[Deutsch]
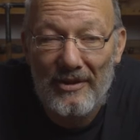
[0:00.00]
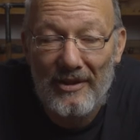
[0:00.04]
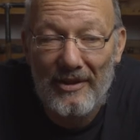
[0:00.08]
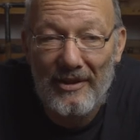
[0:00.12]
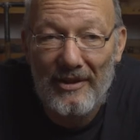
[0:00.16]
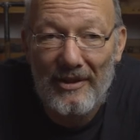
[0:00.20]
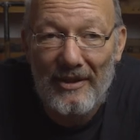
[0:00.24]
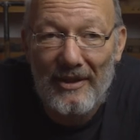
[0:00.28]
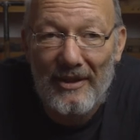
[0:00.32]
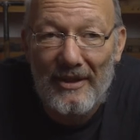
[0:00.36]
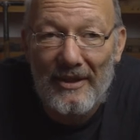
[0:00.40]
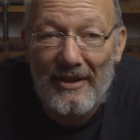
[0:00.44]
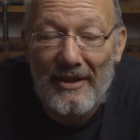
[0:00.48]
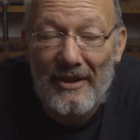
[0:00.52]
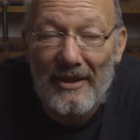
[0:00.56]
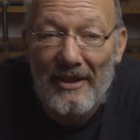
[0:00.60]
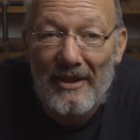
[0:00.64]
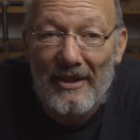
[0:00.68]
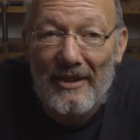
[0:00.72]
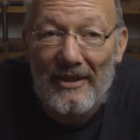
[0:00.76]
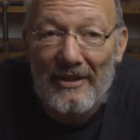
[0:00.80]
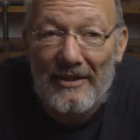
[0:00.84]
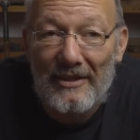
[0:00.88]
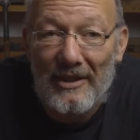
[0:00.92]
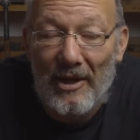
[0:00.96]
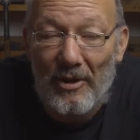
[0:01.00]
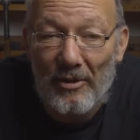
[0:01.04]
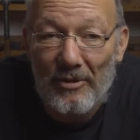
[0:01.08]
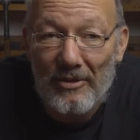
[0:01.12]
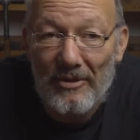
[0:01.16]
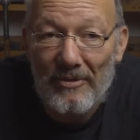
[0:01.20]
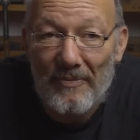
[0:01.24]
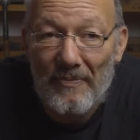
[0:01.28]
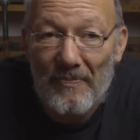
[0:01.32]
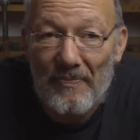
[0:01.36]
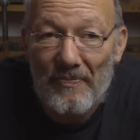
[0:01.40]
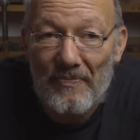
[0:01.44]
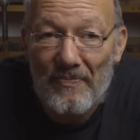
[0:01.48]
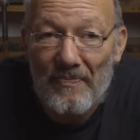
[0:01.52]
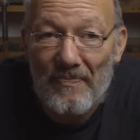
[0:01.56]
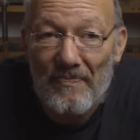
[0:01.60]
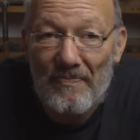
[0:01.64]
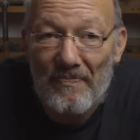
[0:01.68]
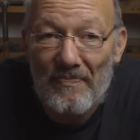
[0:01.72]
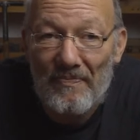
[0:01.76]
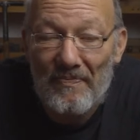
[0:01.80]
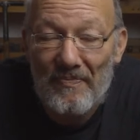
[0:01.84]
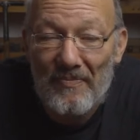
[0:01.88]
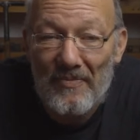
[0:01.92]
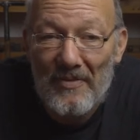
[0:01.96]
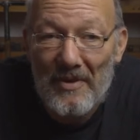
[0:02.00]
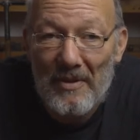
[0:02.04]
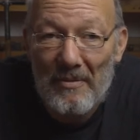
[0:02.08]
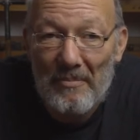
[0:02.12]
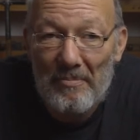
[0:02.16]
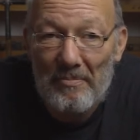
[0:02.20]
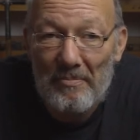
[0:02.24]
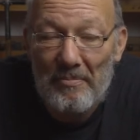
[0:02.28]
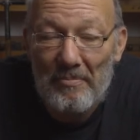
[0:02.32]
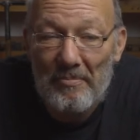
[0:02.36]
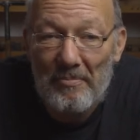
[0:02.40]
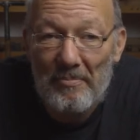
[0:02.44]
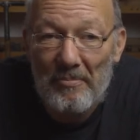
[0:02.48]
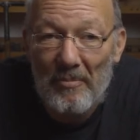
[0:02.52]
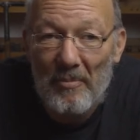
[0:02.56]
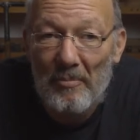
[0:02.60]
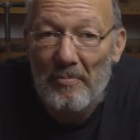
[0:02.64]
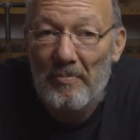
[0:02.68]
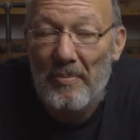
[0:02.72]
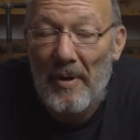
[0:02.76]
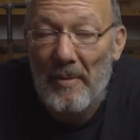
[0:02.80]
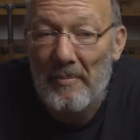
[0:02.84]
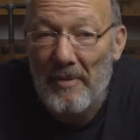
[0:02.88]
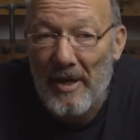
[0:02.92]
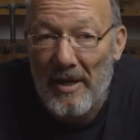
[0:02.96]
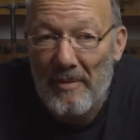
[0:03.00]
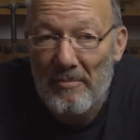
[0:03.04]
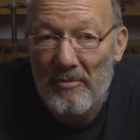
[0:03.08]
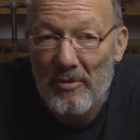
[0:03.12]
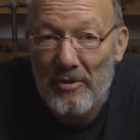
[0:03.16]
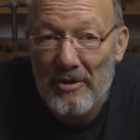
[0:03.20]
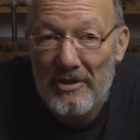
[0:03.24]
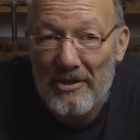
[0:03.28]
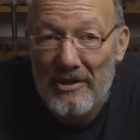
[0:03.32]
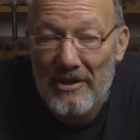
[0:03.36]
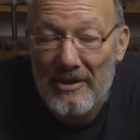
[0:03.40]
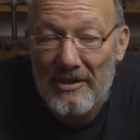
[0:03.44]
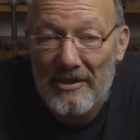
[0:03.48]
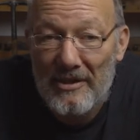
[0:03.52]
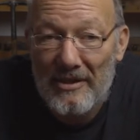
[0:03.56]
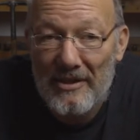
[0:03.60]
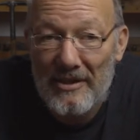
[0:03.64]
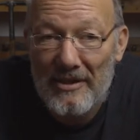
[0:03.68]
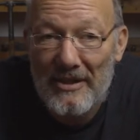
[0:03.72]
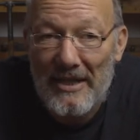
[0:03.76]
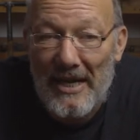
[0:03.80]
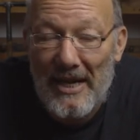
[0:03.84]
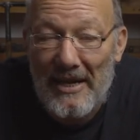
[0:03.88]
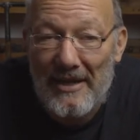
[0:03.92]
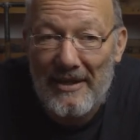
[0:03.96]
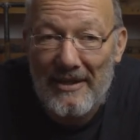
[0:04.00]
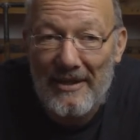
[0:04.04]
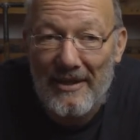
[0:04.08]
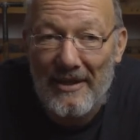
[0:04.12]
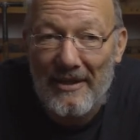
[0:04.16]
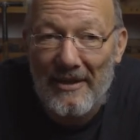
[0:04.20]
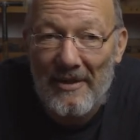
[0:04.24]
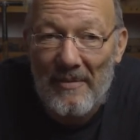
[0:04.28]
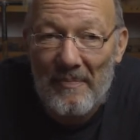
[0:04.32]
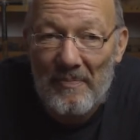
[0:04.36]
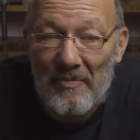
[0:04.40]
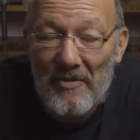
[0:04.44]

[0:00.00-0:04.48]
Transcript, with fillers: Ja? Dann, mm, und beim Ebenholz ist das das Gleiche.